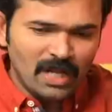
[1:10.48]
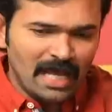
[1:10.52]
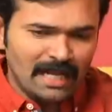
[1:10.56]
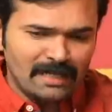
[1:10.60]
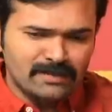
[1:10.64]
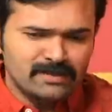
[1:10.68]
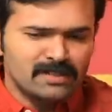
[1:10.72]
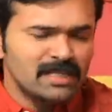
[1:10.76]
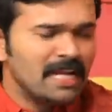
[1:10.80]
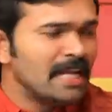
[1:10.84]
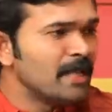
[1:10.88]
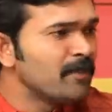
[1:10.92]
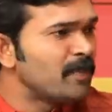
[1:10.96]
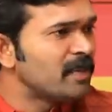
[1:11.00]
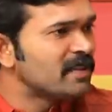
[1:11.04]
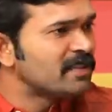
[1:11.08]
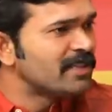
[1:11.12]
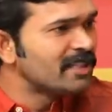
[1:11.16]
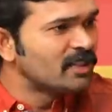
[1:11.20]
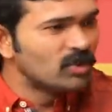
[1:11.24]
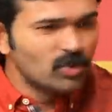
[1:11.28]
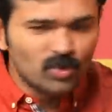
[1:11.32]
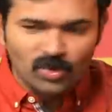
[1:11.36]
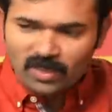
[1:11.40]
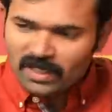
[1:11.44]
ஒரு அரசியல் அறிப்பை
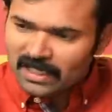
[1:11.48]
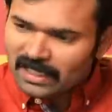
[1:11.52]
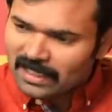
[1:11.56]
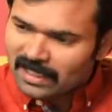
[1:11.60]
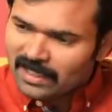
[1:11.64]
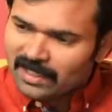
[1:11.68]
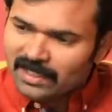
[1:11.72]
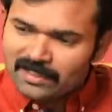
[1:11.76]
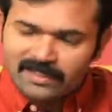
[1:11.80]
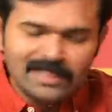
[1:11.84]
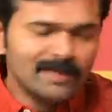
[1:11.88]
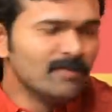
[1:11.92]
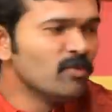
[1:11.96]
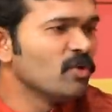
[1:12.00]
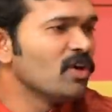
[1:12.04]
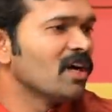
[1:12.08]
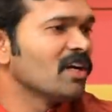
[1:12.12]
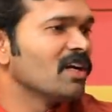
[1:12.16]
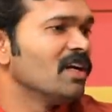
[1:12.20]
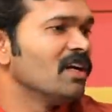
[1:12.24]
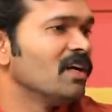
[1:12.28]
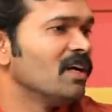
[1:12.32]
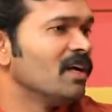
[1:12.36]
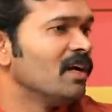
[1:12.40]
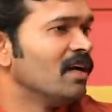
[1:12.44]
தீர்த்து கொள்ள திமுக
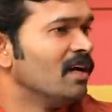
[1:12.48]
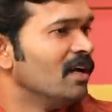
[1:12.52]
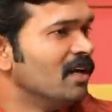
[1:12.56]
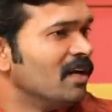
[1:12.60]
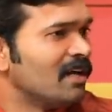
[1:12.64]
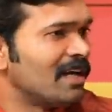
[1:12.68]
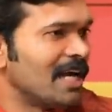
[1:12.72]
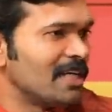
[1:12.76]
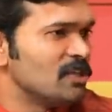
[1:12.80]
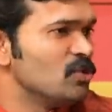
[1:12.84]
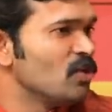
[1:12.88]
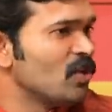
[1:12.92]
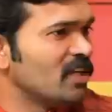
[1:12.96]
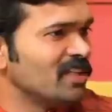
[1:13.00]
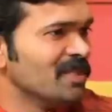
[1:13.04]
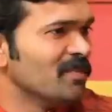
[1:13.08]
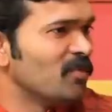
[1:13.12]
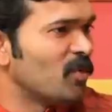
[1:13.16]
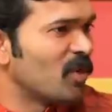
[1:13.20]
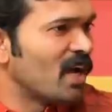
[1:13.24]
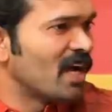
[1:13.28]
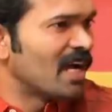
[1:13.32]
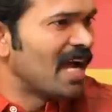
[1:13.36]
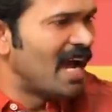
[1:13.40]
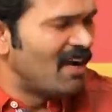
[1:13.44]
ராஜீவ்
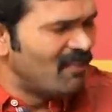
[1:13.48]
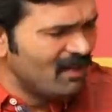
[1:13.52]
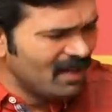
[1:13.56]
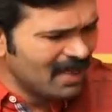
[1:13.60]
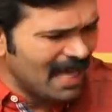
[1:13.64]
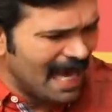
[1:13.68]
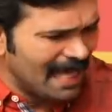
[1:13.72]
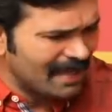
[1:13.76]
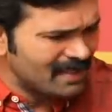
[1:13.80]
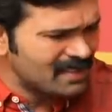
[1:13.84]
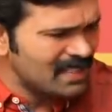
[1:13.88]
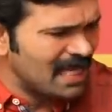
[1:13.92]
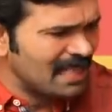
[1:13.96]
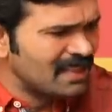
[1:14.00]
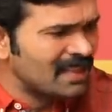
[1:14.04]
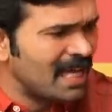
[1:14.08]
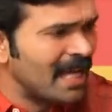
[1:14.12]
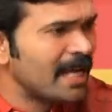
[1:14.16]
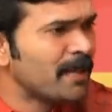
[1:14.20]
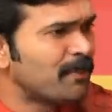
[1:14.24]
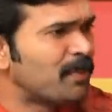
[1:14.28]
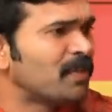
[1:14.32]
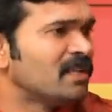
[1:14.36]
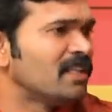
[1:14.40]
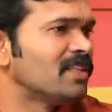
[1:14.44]
காந்தியும் போறாங்க அவங்களுக்கு அரசு அந்த
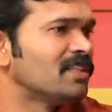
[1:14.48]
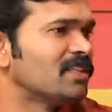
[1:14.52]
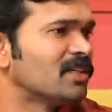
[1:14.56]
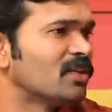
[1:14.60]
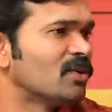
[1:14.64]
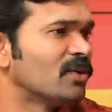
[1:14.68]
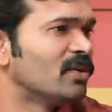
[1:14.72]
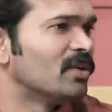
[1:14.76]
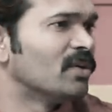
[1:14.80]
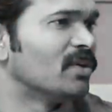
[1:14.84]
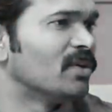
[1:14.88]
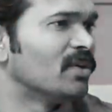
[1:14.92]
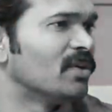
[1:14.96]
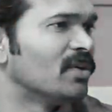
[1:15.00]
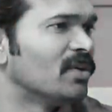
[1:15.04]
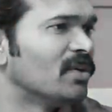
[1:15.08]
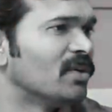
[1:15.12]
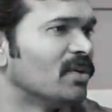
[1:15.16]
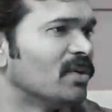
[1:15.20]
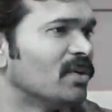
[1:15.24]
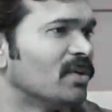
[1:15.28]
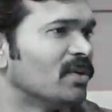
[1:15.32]
அறிப்பை தீர்த்து கொள்ள